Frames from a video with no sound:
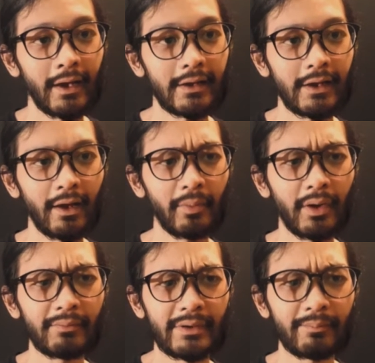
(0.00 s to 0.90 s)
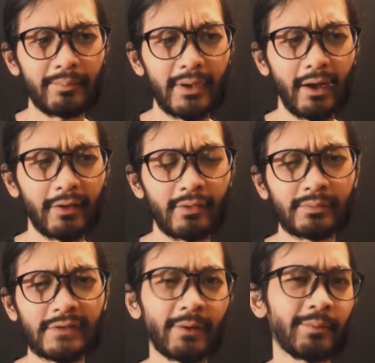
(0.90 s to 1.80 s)
ia bermimpi atau
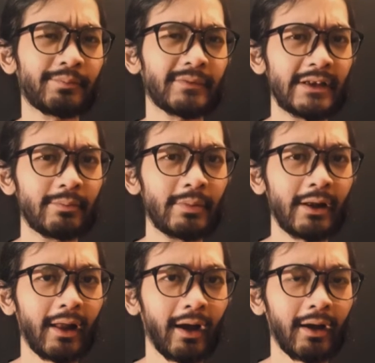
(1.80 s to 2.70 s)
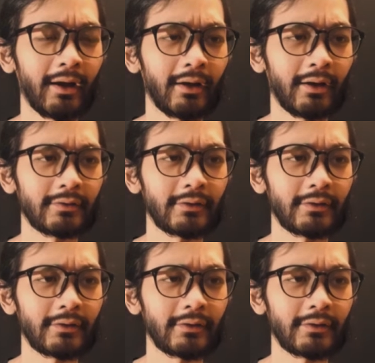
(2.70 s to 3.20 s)
bisa dibilang uh,